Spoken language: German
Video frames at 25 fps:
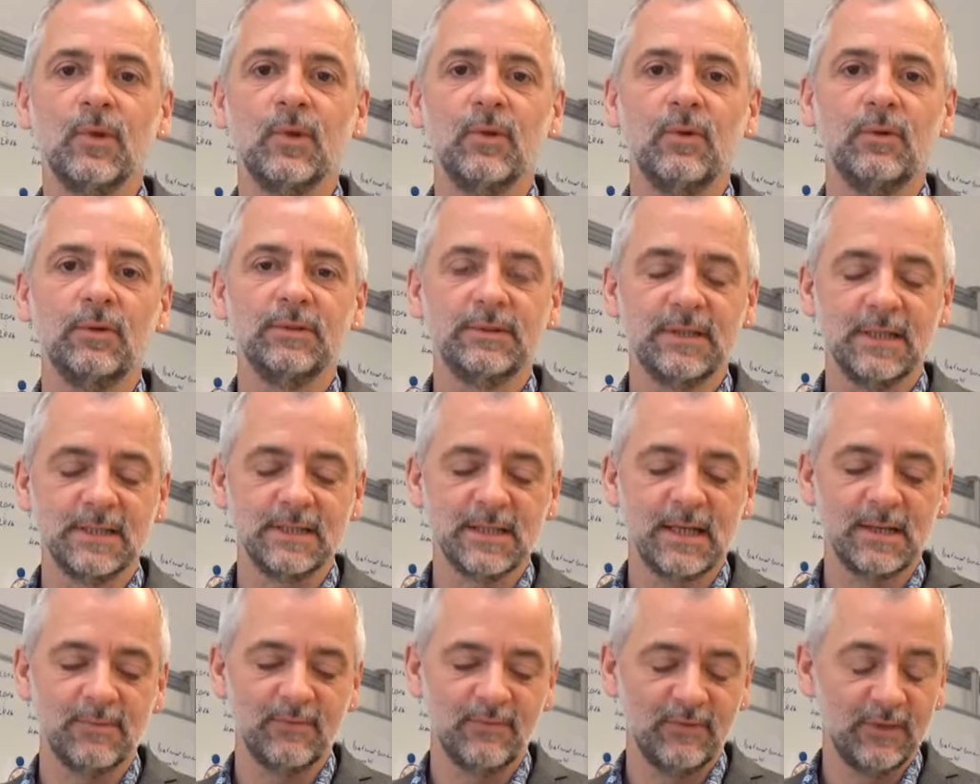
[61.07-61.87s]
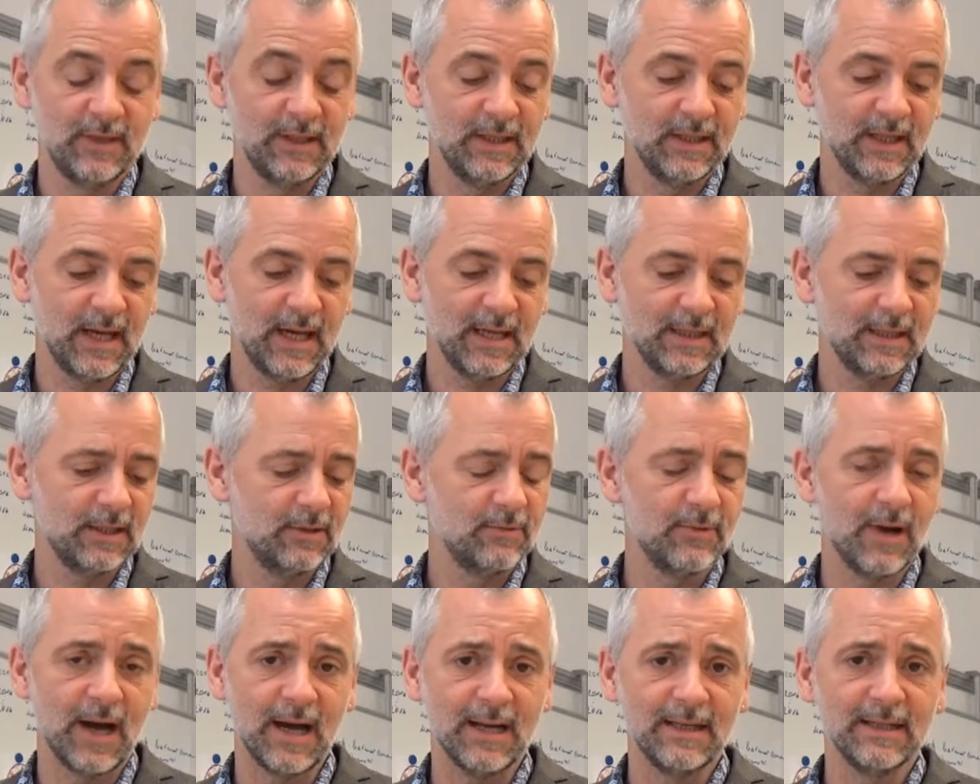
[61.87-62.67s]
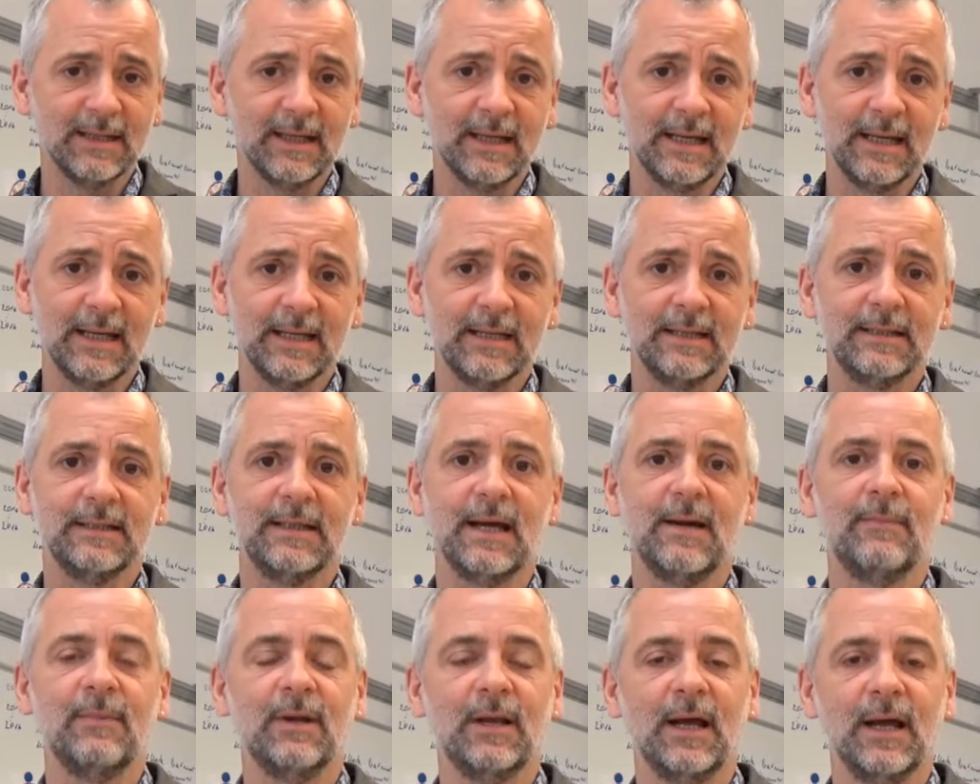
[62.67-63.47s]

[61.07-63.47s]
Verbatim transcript: Und deshalb will ich eigentlich nur anregen, da mal